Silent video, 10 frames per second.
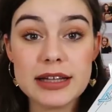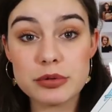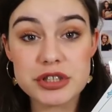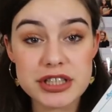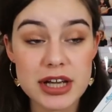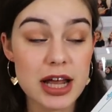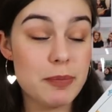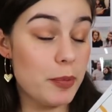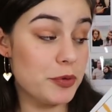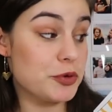Nauczyciele
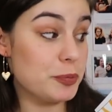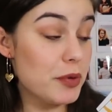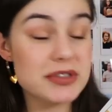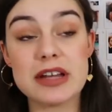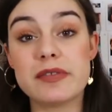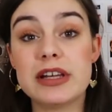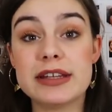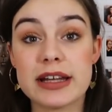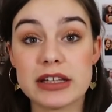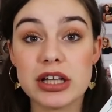po prostu
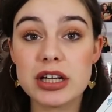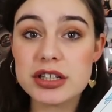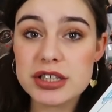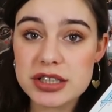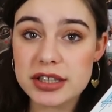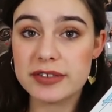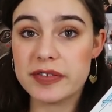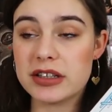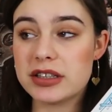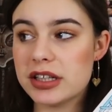postawili na nich krzyżyk,
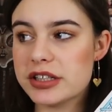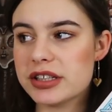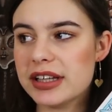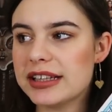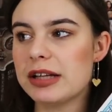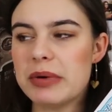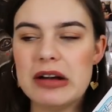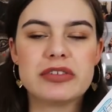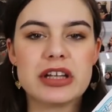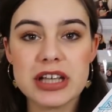stwierdzili, że tak
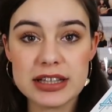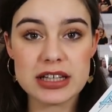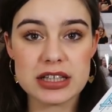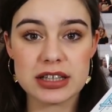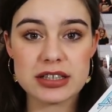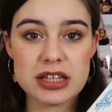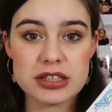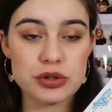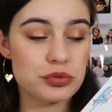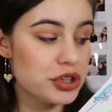naprawdę nie da się tych
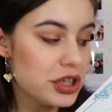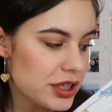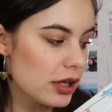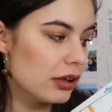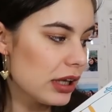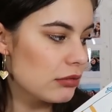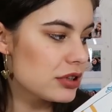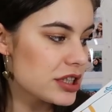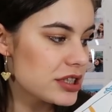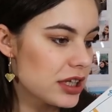dzieci już niczego
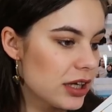nauczyć,